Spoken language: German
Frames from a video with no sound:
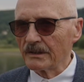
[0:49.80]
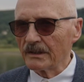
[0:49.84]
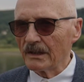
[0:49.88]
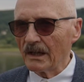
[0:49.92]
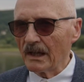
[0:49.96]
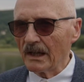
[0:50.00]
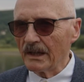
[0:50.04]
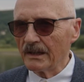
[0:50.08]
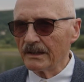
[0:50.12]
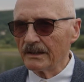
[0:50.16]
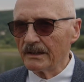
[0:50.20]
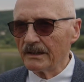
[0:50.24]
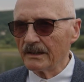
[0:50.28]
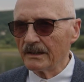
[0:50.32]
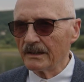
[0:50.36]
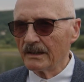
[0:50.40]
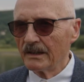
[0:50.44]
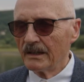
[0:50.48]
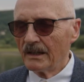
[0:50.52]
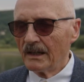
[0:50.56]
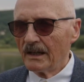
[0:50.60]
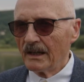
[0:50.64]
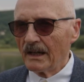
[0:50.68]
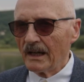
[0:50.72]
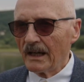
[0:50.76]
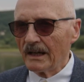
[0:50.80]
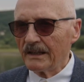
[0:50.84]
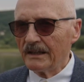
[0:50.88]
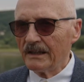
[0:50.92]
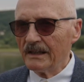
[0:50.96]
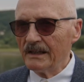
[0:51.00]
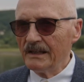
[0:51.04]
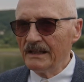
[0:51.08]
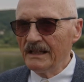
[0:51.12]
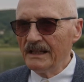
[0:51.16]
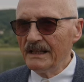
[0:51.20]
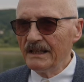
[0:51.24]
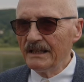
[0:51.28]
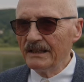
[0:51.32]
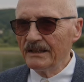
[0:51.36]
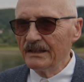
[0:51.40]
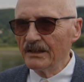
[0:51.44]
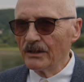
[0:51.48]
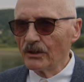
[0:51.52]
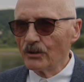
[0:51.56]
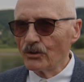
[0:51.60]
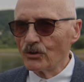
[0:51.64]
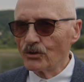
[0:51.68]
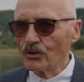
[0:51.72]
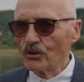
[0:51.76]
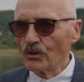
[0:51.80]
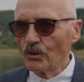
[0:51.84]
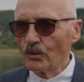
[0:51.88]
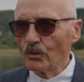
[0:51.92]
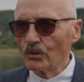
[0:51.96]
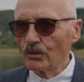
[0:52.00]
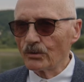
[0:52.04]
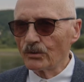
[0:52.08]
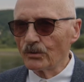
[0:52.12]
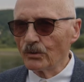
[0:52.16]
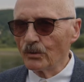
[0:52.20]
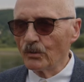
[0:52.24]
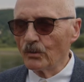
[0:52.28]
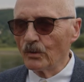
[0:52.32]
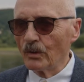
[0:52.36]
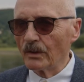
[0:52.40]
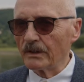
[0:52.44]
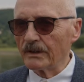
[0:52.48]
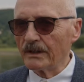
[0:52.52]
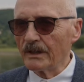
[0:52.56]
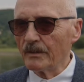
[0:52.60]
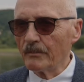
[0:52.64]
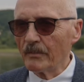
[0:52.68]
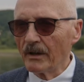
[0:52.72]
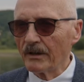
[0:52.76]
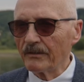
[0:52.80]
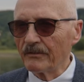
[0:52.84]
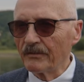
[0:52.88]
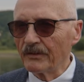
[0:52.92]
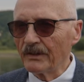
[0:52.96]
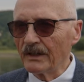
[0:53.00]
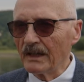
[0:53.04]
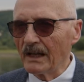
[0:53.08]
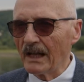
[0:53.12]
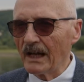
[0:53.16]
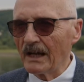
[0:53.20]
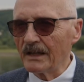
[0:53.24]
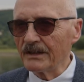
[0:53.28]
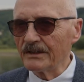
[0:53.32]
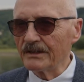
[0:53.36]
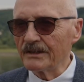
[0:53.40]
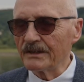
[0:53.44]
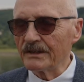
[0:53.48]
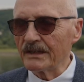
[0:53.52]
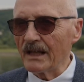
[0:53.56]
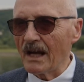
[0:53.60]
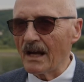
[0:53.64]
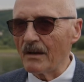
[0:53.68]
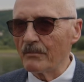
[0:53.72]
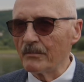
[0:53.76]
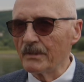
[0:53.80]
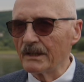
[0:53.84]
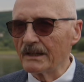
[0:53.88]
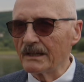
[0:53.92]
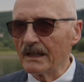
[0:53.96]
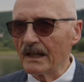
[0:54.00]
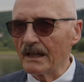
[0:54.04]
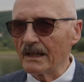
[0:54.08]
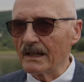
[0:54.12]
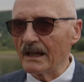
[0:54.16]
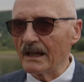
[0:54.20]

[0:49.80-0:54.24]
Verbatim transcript: seinerzeit Direktor der Gemäldegalerie Alte Meister gewonnen. Seine